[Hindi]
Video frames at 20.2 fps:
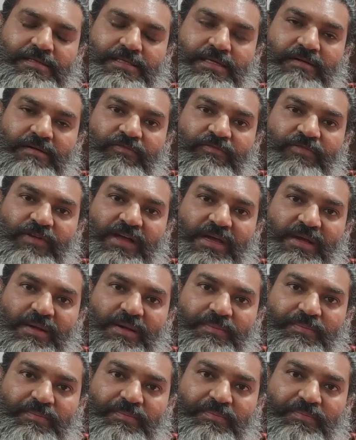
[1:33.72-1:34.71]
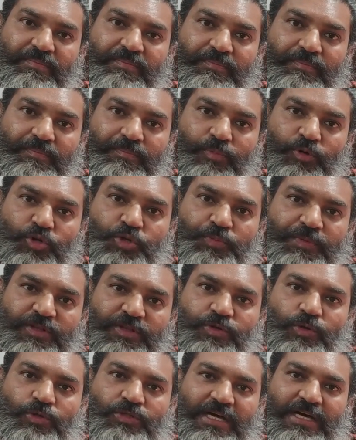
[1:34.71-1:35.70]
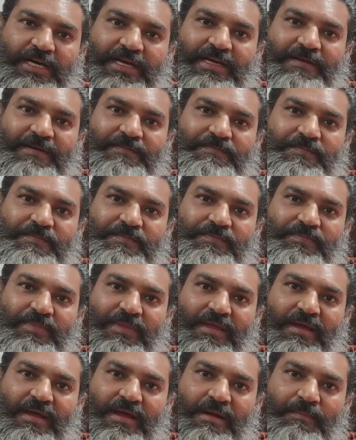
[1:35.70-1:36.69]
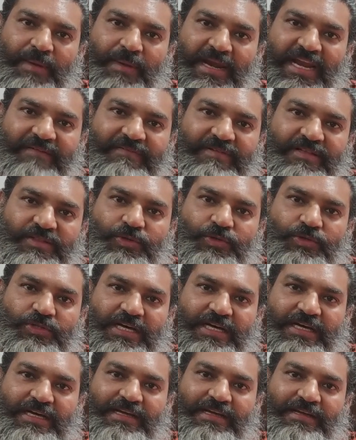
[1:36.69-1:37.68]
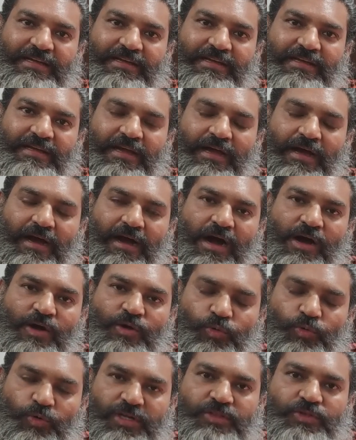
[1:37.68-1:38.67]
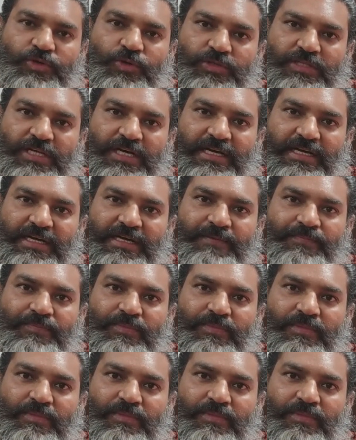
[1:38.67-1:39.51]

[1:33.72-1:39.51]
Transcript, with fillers: जब वह पुष्पित होता है पल्लवित होता है अंकुरित होता है